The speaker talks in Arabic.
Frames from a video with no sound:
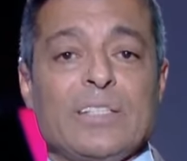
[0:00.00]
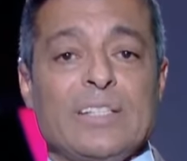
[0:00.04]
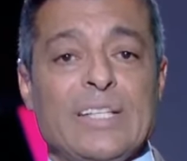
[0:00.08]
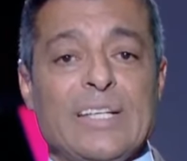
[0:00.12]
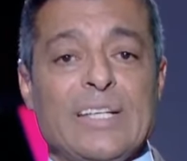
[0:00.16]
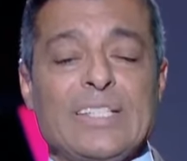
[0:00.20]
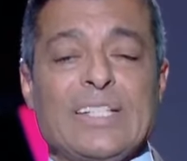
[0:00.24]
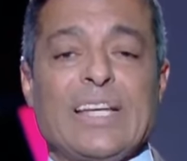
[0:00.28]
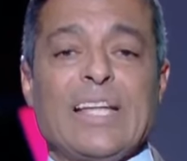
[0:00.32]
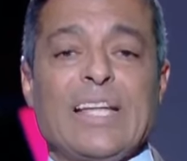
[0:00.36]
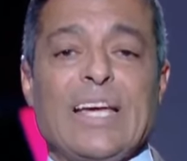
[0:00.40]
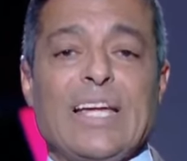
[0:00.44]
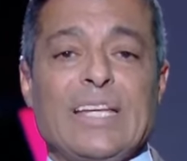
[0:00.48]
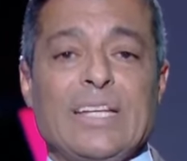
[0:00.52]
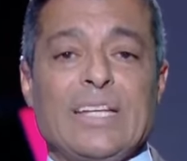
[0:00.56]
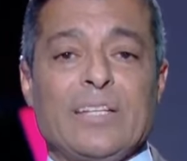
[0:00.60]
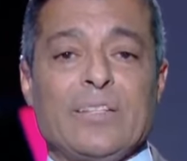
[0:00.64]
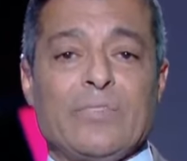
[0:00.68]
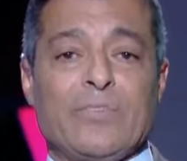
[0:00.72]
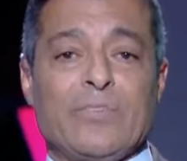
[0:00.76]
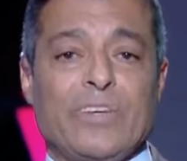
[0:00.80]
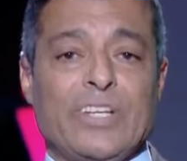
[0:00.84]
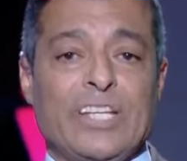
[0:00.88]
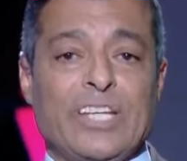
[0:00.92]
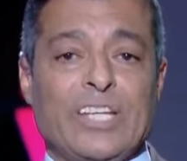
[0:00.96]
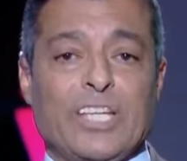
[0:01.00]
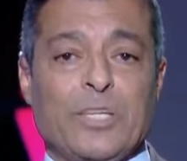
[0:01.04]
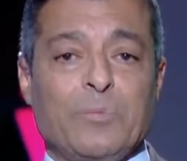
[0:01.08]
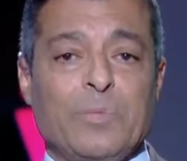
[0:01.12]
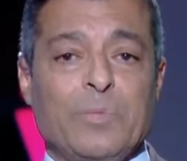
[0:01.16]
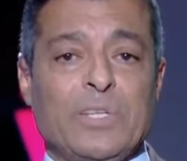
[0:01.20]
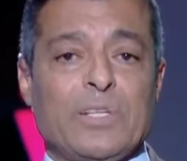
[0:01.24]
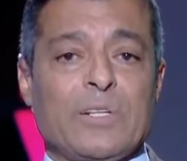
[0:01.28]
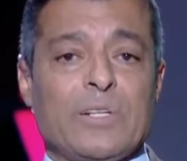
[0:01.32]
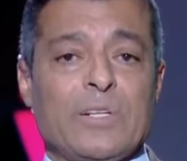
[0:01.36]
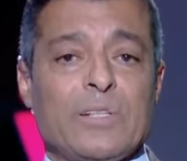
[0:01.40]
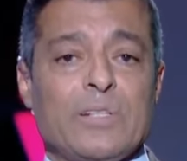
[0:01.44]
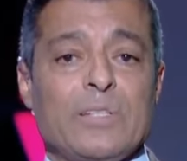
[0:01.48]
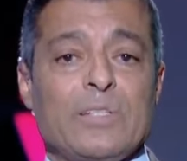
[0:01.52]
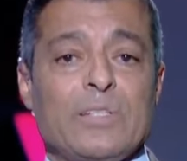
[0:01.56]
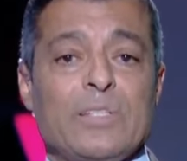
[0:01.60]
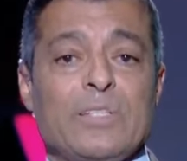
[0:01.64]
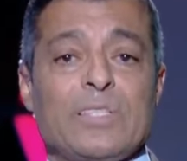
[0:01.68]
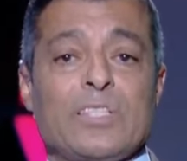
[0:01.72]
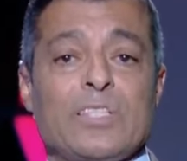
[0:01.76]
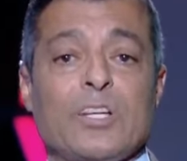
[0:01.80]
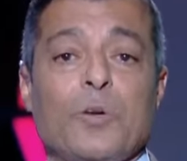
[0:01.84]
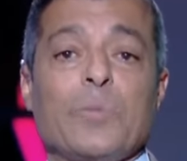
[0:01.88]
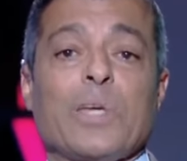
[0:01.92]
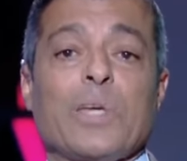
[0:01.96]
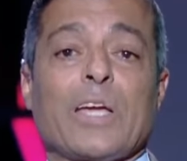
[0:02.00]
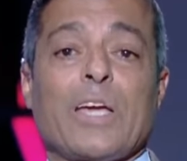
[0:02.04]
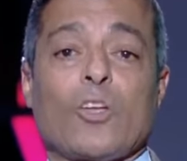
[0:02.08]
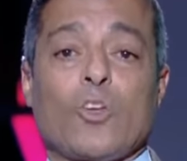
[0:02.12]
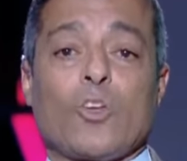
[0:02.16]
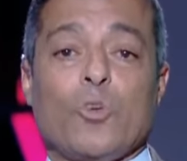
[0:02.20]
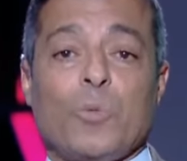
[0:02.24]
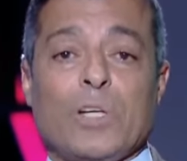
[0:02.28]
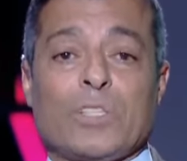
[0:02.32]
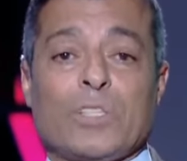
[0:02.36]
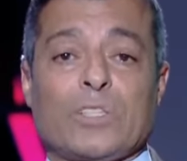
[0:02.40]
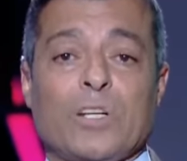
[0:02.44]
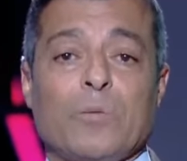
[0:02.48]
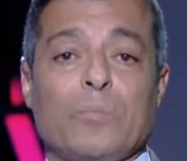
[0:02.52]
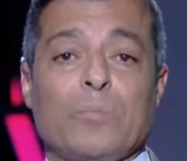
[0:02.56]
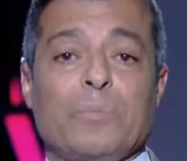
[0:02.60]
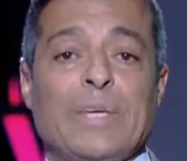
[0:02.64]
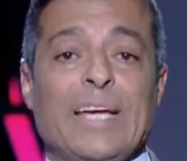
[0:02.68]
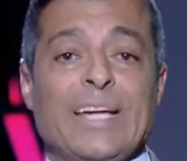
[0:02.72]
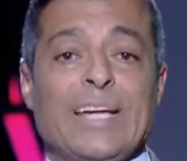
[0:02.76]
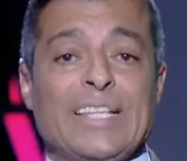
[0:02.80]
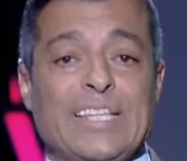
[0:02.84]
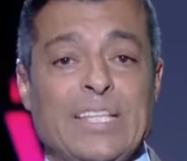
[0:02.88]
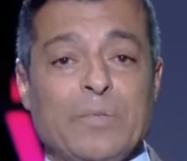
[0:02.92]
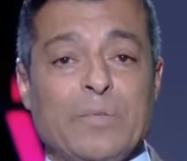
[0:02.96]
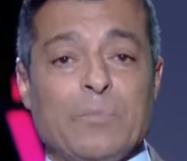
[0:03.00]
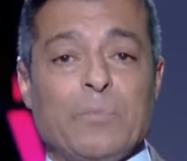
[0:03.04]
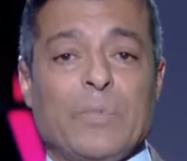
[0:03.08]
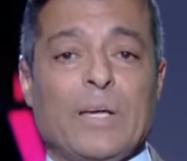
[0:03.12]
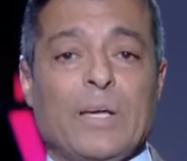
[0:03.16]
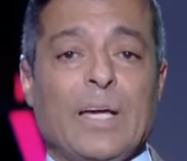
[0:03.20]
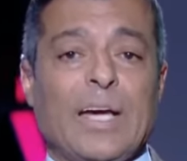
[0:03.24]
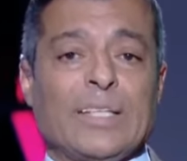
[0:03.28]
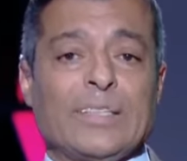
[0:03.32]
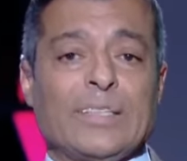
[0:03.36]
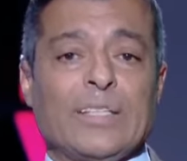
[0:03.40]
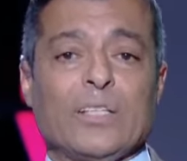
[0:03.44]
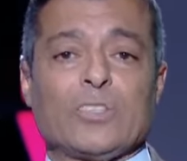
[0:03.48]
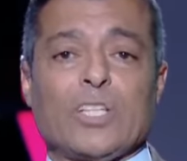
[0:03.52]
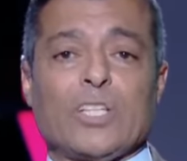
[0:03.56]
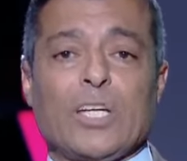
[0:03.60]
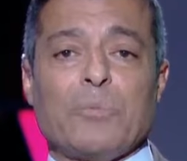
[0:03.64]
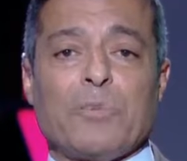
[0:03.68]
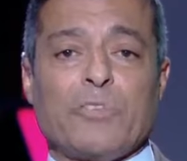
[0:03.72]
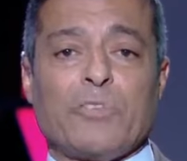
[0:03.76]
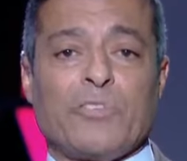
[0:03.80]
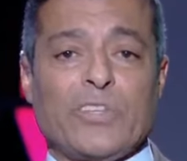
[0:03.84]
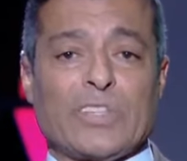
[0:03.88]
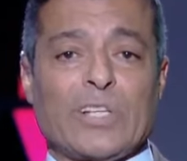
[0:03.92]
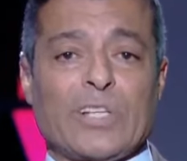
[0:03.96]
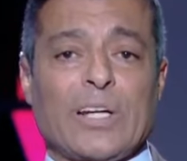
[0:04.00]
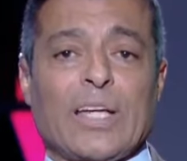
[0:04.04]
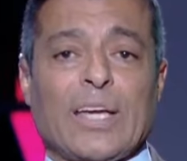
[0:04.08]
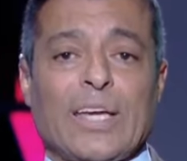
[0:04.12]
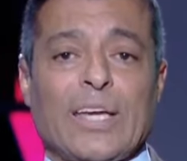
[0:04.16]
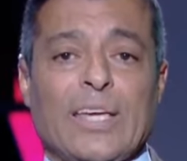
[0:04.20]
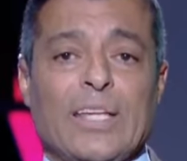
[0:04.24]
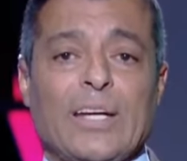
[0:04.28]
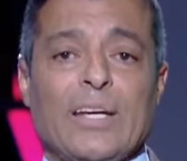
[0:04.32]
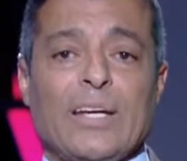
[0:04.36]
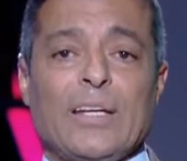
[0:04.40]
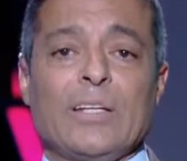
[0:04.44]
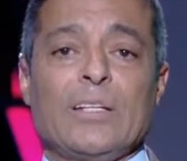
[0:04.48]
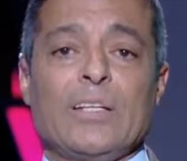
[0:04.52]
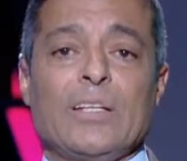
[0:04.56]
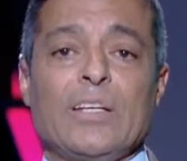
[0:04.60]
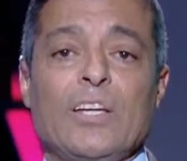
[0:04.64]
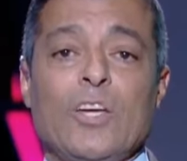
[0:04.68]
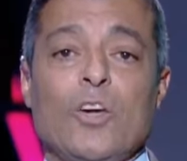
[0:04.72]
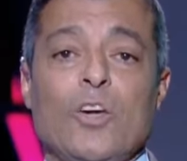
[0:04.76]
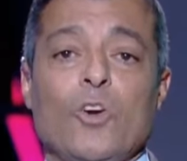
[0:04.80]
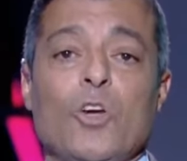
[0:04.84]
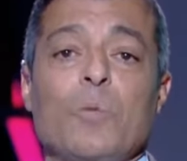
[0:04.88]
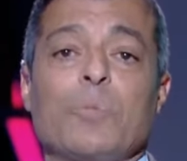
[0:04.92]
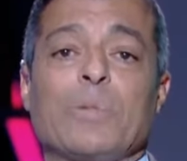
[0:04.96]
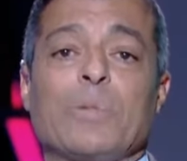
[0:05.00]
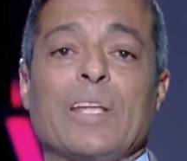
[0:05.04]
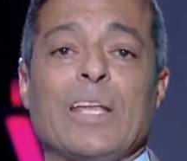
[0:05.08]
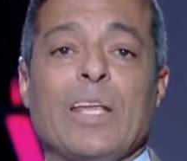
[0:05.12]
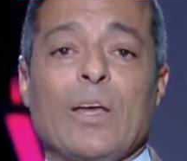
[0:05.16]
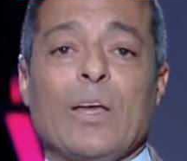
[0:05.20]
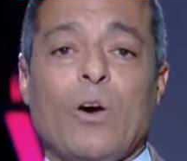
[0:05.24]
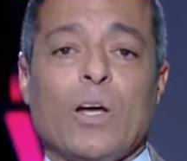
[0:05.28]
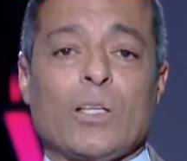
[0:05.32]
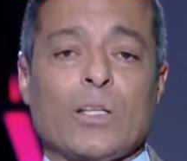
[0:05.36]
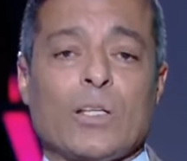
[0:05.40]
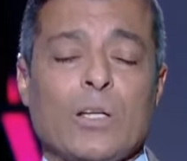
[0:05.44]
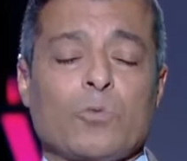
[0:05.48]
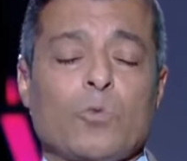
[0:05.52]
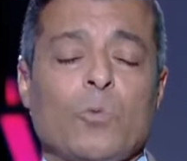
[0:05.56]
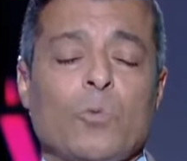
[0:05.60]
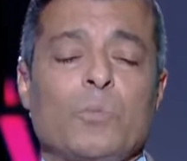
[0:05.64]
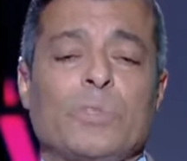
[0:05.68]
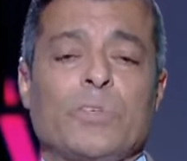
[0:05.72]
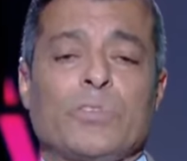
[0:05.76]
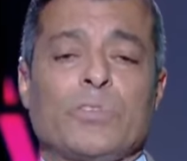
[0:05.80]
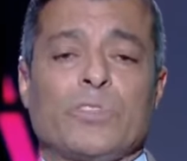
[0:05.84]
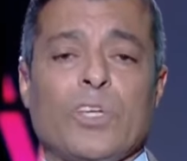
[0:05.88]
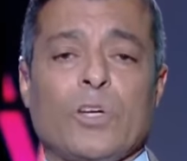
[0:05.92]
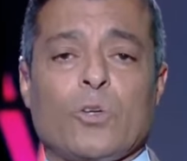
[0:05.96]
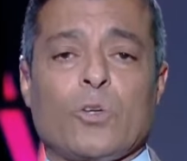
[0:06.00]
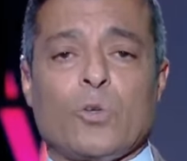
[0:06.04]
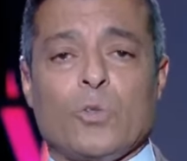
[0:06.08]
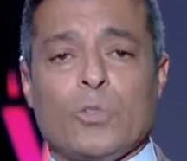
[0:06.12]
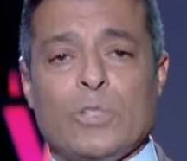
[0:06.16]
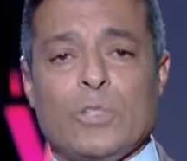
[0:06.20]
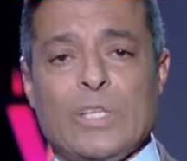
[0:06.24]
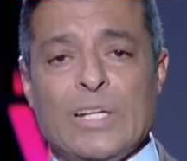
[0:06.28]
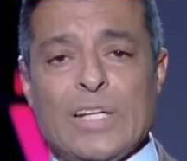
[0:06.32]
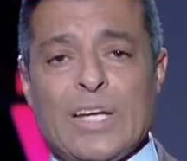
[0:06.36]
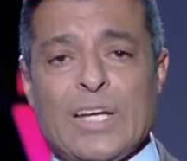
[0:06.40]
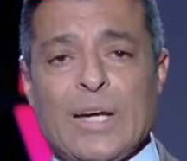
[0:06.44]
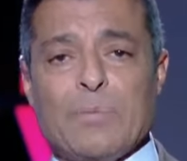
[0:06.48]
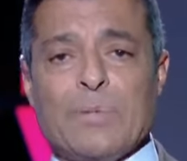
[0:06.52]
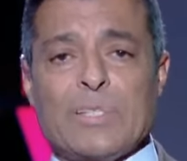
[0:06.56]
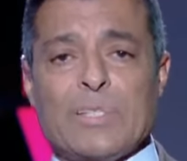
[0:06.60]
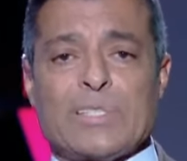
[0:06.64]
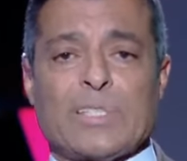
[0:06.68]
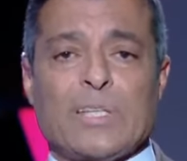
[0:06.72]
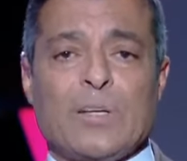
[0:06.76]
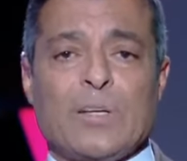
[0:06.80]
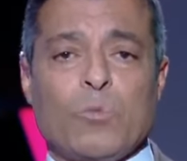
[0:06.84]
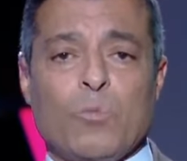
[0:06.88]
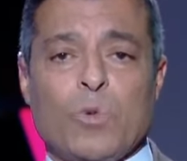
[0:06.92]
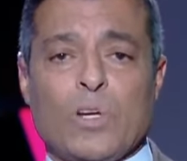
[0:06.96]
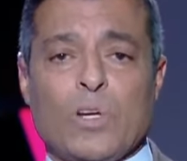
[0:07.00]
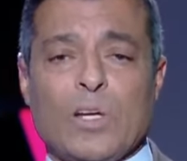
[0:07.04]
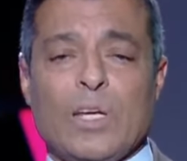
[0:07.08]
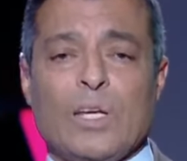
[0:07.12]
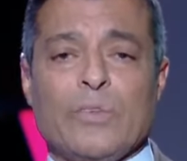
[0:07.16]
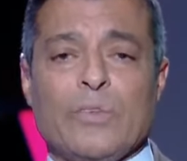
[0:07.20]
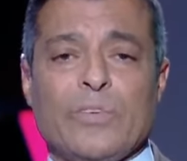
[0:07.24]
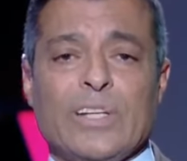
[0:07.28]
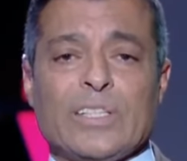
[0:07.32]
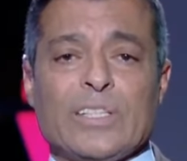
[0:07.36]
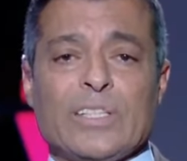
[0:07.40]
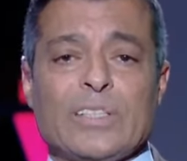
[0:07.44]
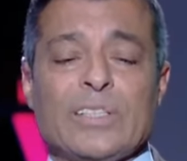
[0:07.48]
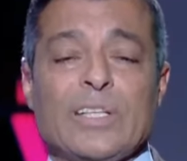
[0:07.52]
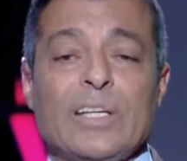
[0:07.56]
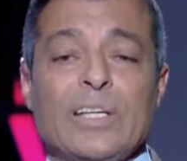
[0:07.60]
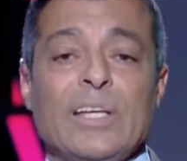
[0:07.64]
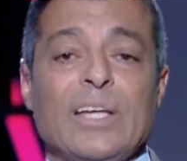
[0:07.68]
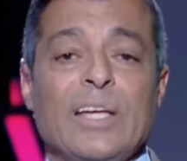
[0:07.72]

نادي الاهلي فريق كبير سيراميكا كليوباترا بيقدم اداء طيب في الفتره الاخيره ويمكن لو حضراتكم تفتكروا نرجع بس للمباراه اللي فاتت